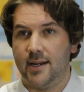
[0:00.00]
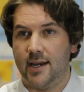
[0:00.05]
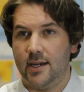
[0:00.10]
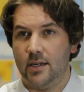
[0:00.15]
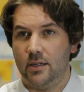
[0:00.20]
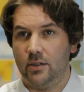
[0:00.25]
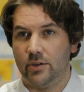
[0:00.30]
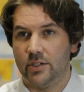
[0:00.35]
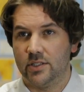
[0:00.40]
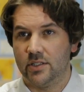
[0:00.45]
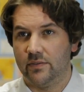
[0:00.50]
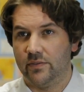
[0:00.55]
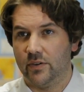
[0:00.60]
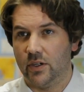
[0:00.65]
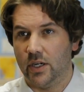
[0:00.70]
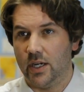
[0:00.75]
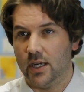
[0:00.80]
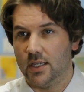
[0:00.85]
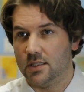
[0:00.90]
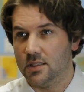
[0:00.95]
Дэйн
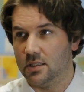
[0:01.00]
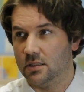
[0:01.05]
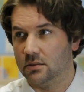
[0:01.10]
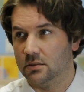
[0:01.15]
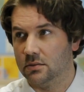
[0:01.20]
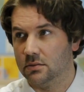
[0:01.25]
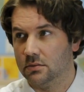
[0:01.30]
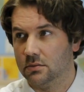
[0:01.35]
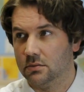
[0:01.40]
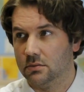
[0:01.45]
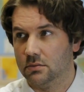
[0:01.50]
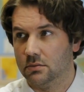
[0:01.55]
Кристофер Хэнсон.